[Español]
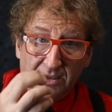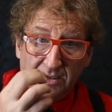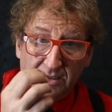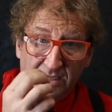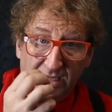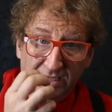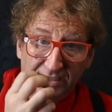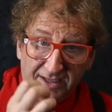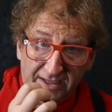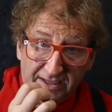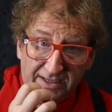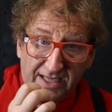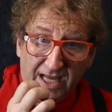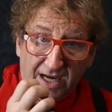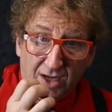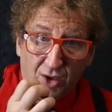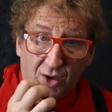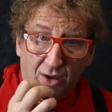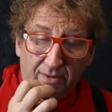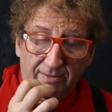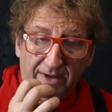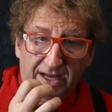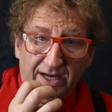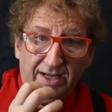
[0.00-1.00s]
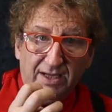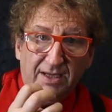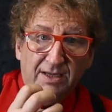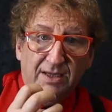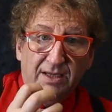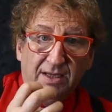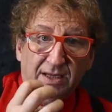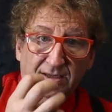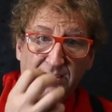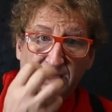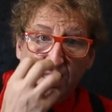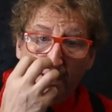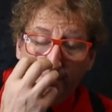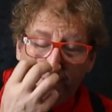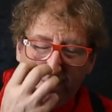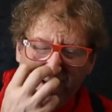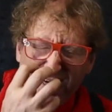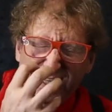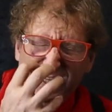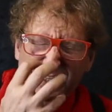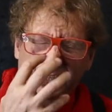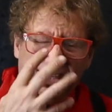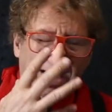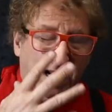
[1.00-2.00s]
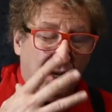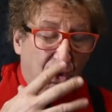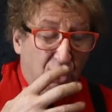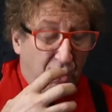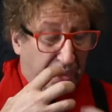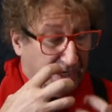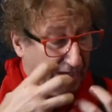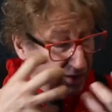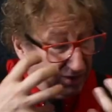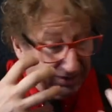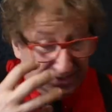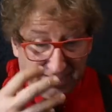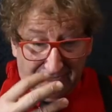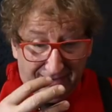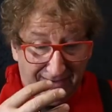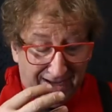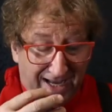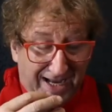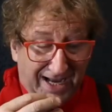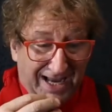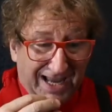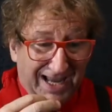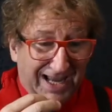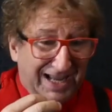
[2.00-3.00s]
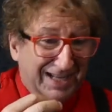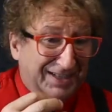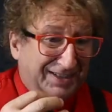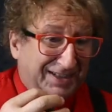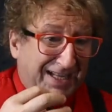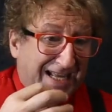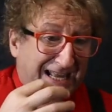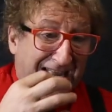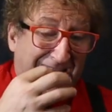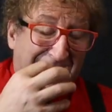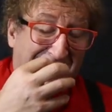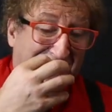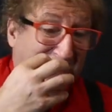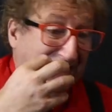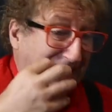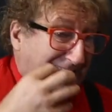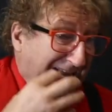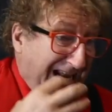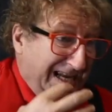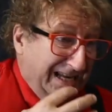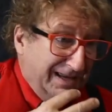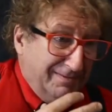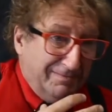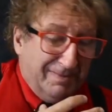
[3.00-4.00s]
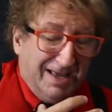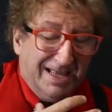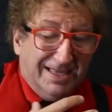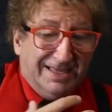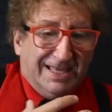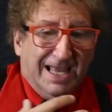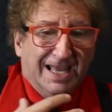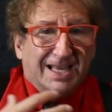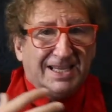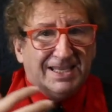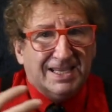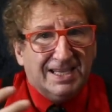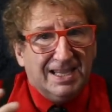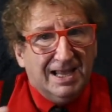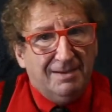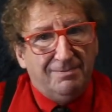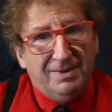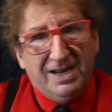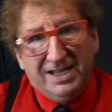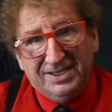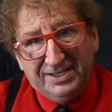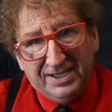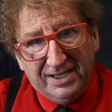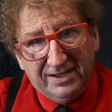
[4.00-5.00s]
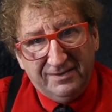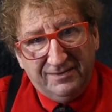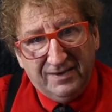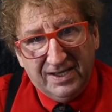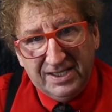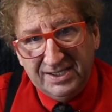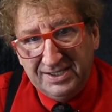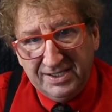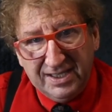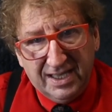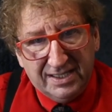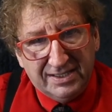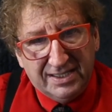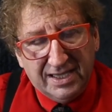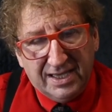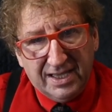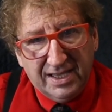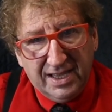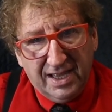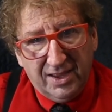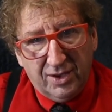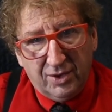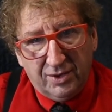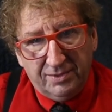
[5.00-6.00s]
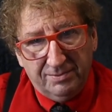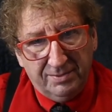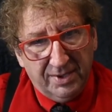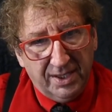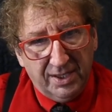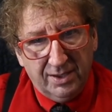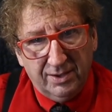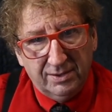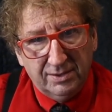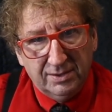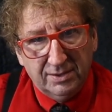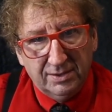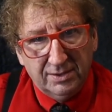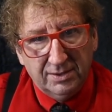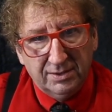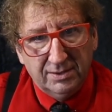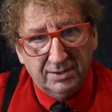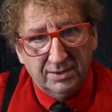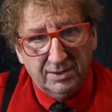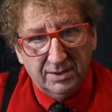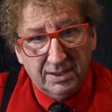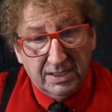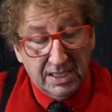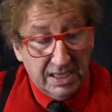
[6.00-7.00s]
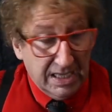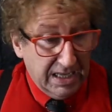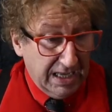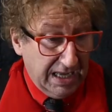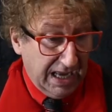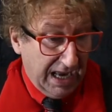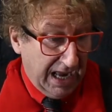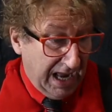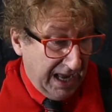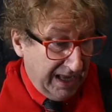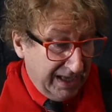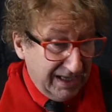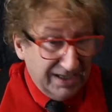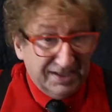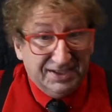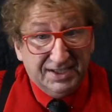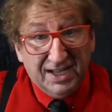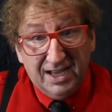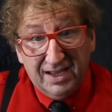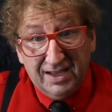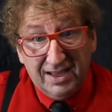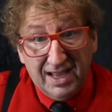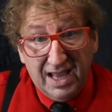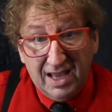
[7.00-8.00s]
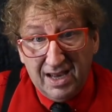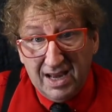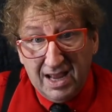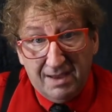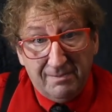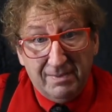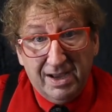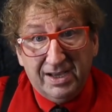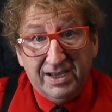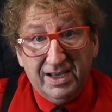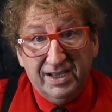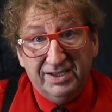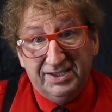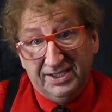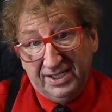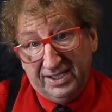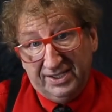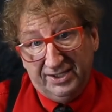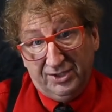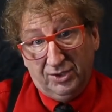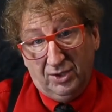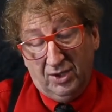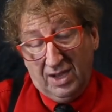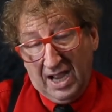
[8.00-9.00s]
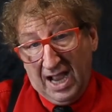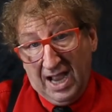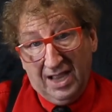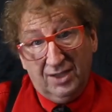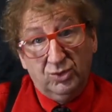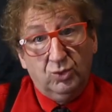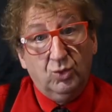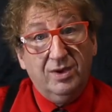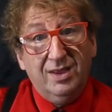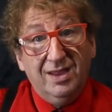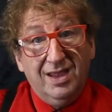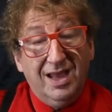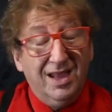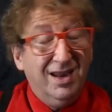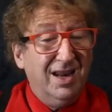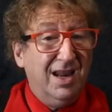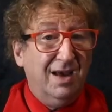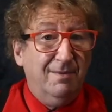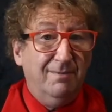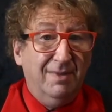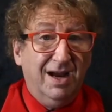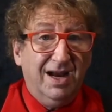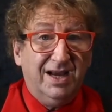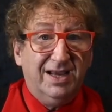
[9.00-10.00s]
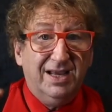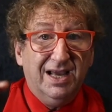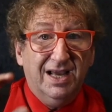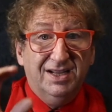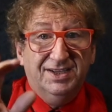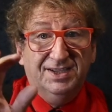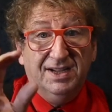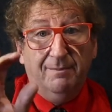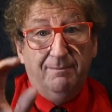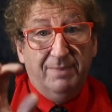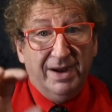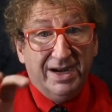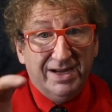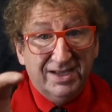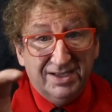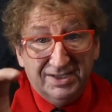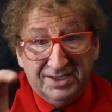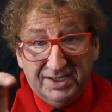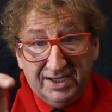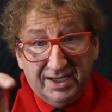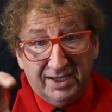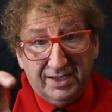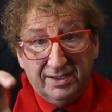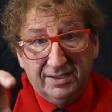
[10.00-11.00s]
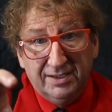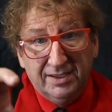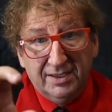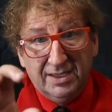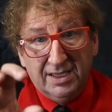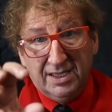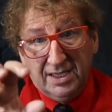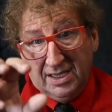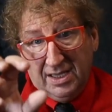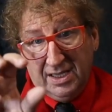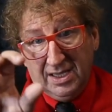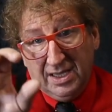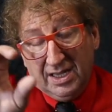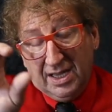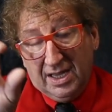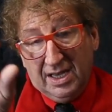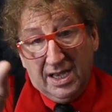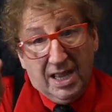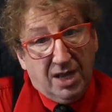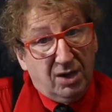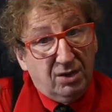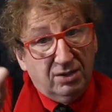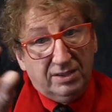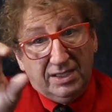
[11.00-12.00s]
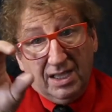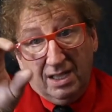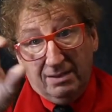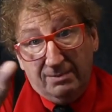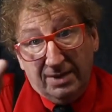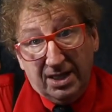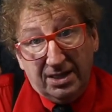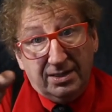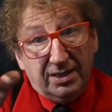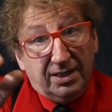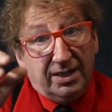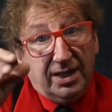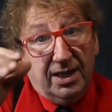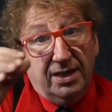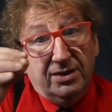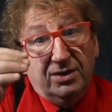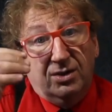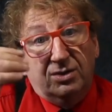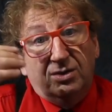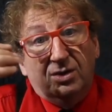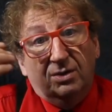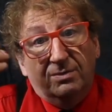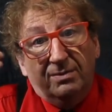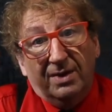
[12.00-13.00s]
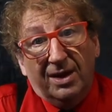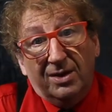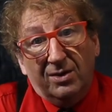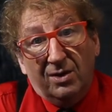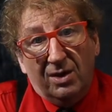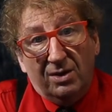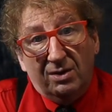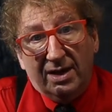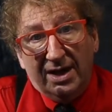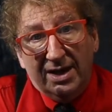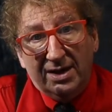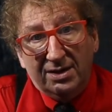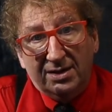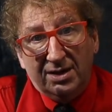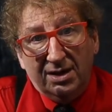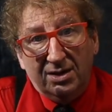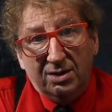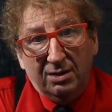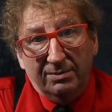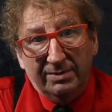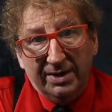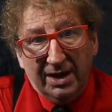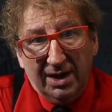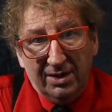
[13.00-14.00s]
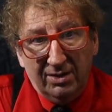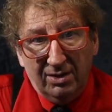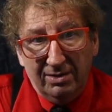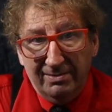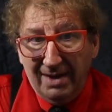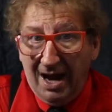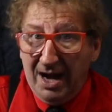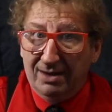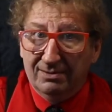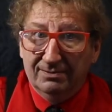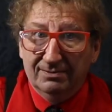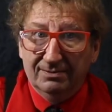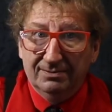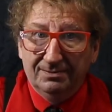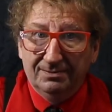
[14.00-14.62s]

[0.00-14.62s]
necesitas comer, te aparece algo que no sabes qué es, que te alimenta y que te da placer y felicidad y te quedas dormido. A esa edad la magia es eso. A tu edad la magia es aparecer en la costa del Mediterráneo tomando algo calentito mirando el mar.